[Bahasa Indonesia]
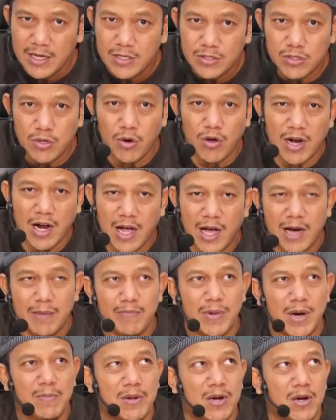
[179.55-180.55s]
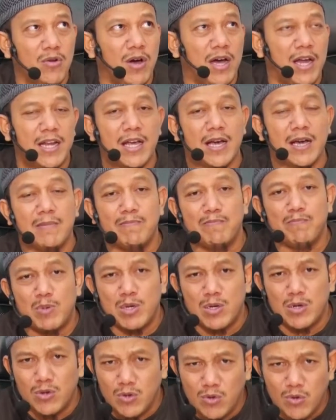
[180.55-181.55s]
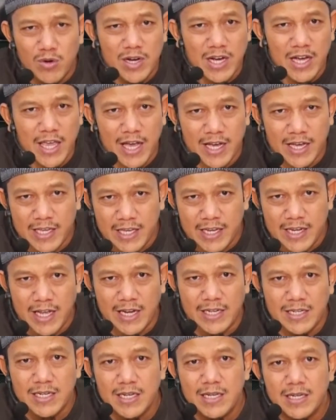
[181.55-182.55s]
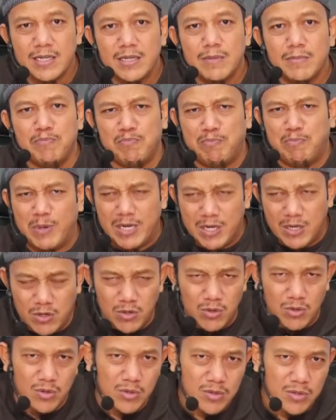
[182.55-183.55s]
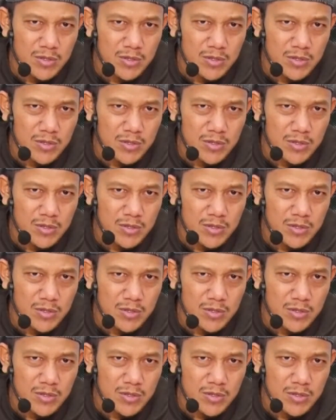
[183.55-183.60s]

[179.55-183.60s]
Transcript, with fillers: seorang hamba berdoa dengan penuh keyakinan, penuh